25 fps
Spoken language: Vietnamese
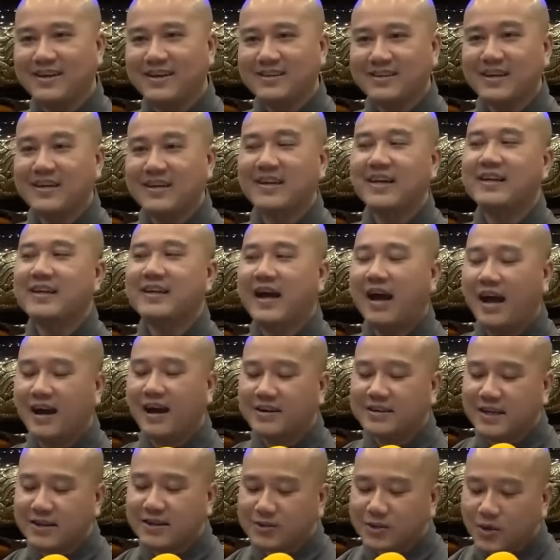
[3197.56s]
Cho nên
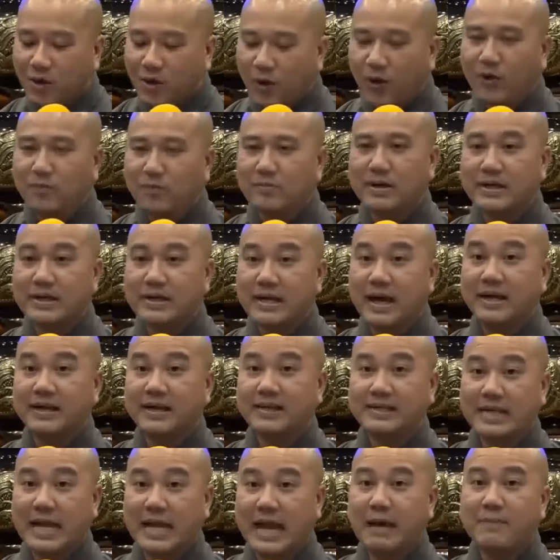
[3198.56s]
ở cái chỗ mà
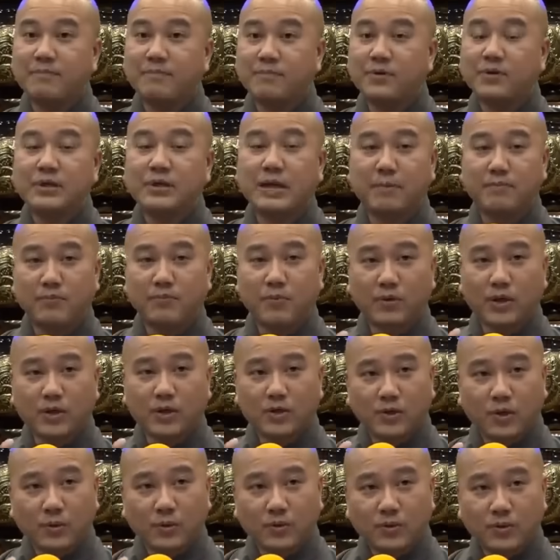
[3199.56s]
đền đáp nó gặp một
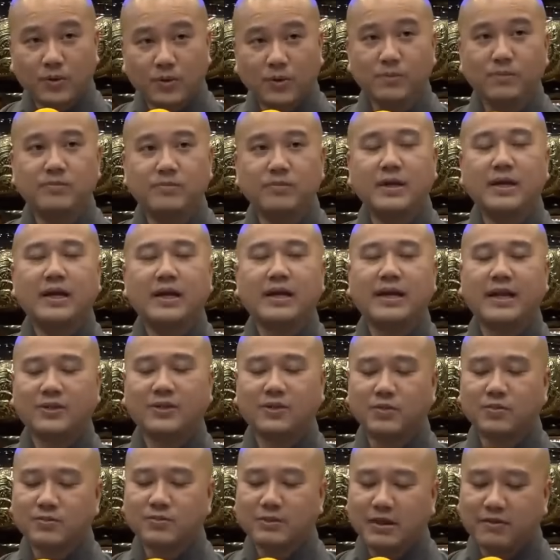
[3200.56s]
cái chỗ chung là
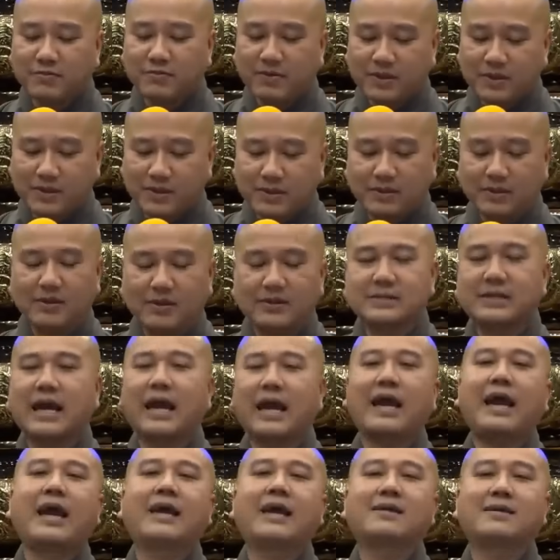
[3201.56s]
chúng ta phải dưỡng
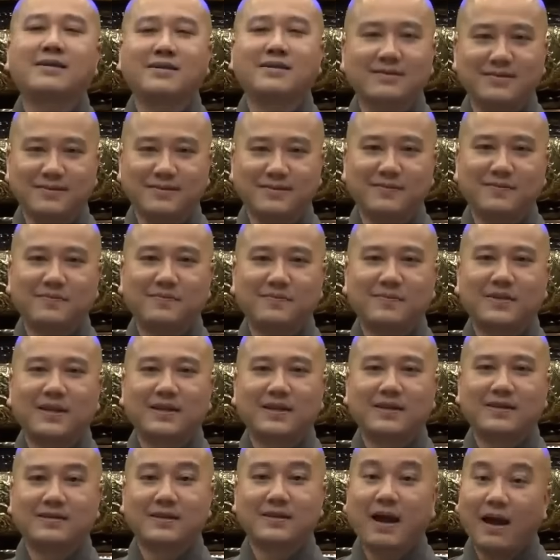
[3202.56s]
cả hai thứ,
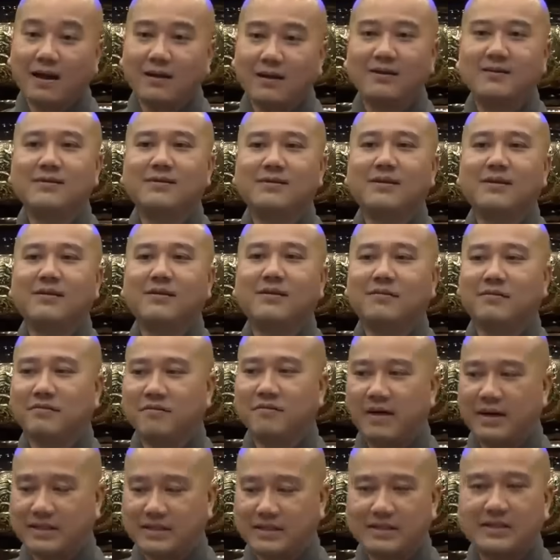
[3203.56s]
thân
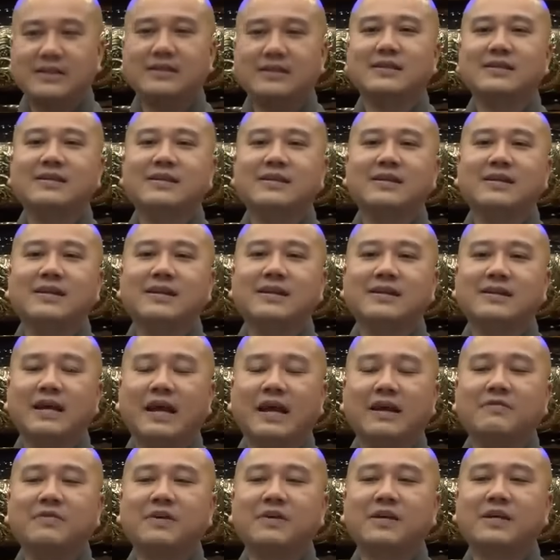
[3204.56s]
và trí,
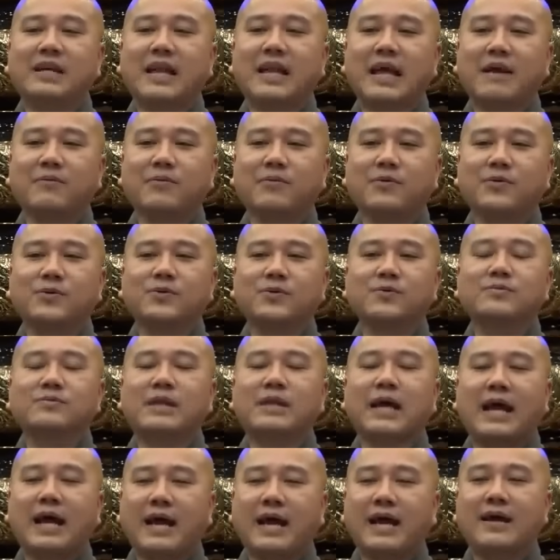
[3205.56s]
để việc làm của chúng
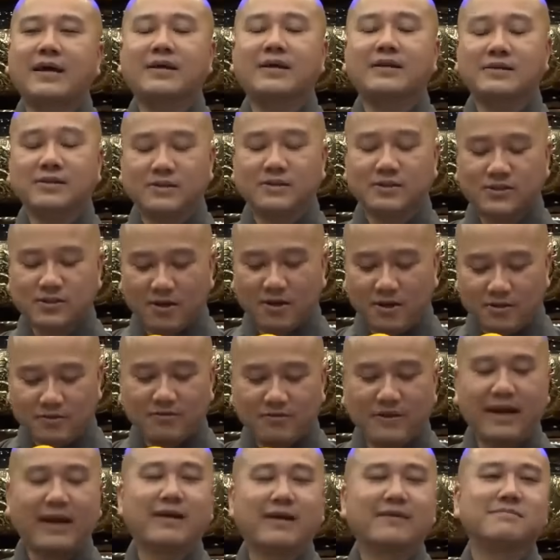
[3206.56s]
ta được trọn
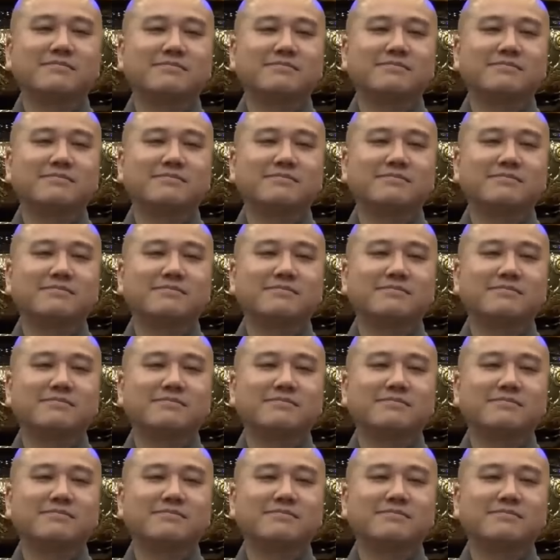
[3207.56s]
vẹn.